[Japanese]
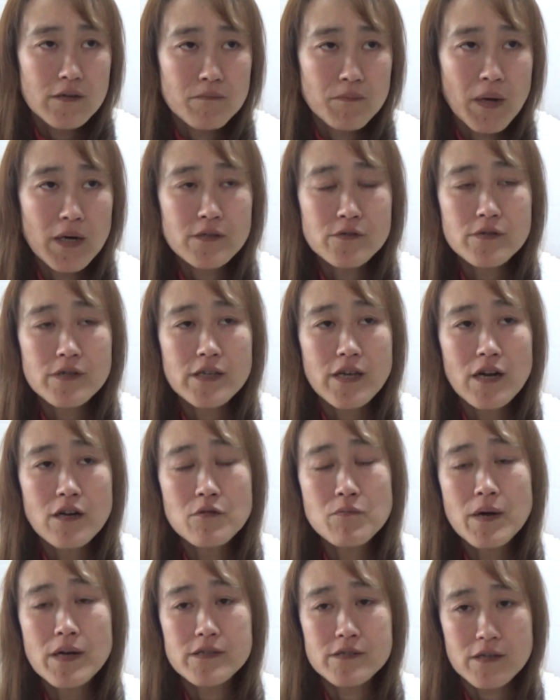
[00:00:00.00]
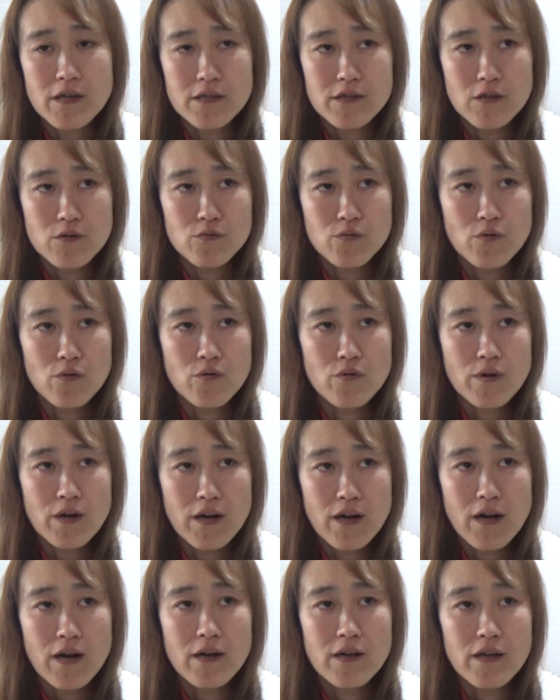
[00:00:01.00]
毎月100万円使ってるところ
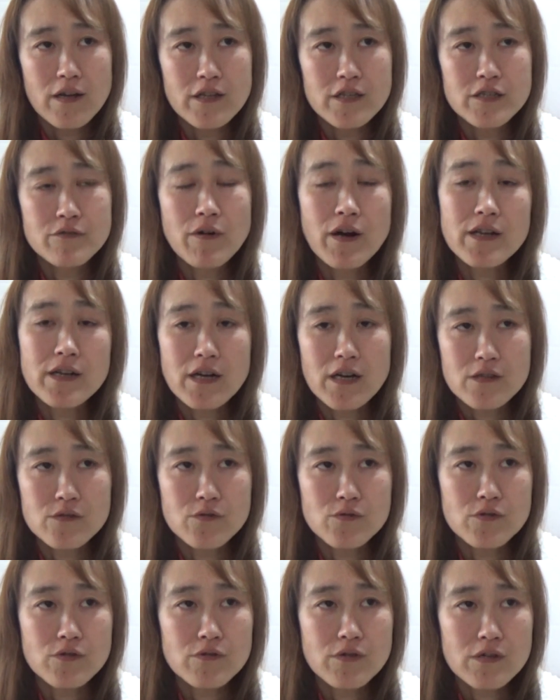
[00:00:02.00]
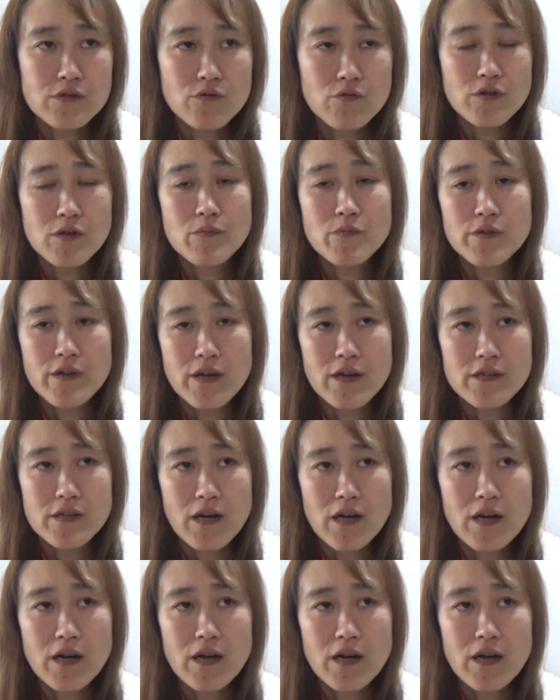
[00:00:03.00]
から、2割カットって言ったらでもない。